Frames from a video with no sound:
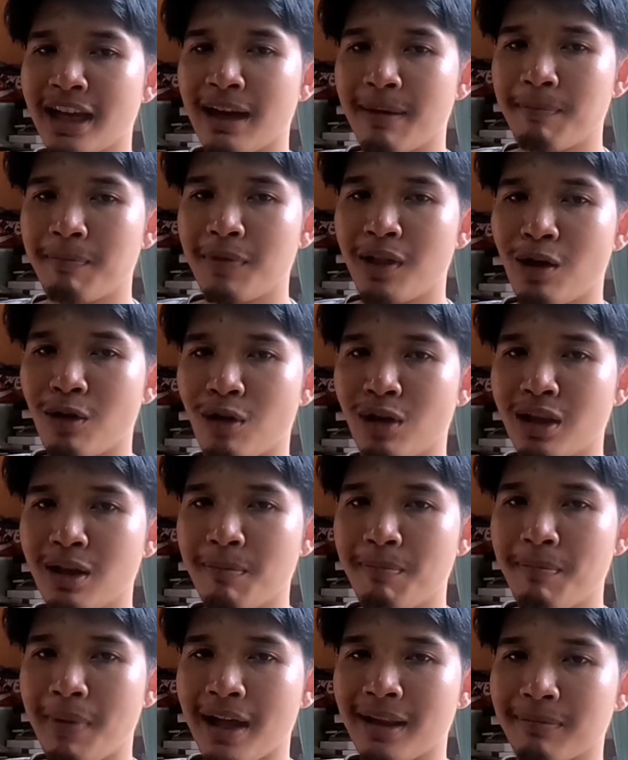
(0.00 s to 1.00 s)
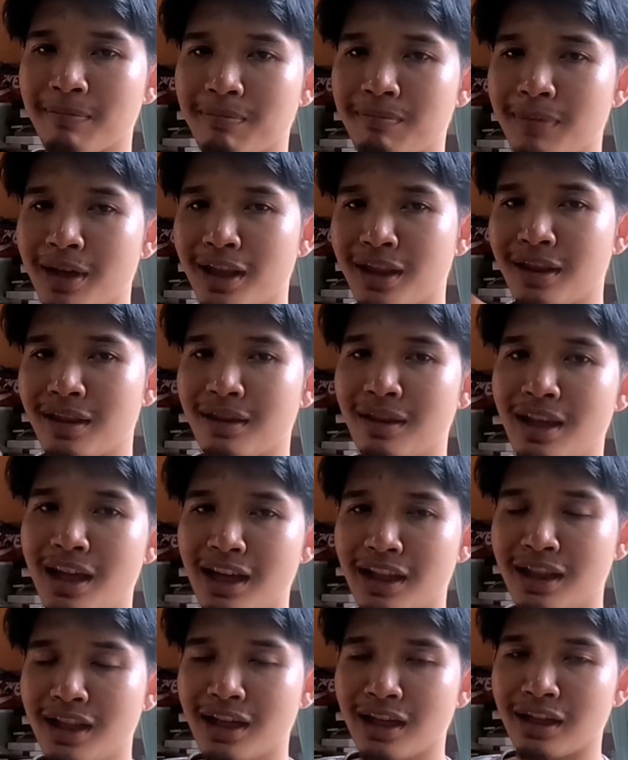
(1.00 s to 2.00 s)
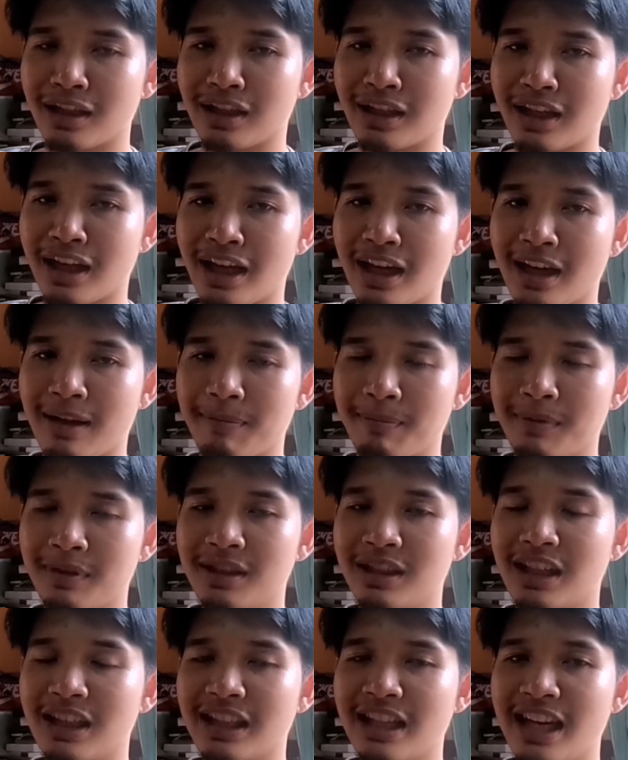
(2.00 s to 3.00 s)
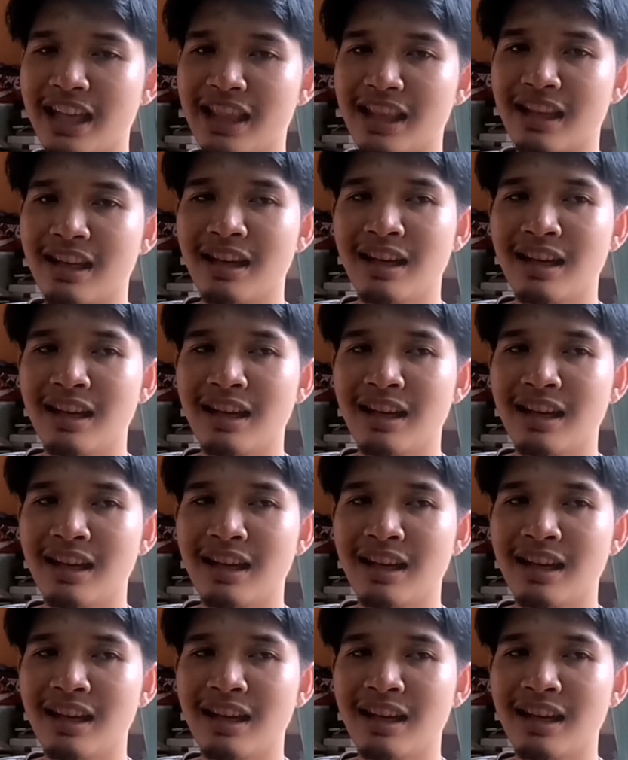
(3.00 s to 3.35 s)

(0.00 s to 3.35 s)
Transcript: นะครับ เราก็จะปัดเป็นเลขหนึ่งนะครับ อย่างเช่น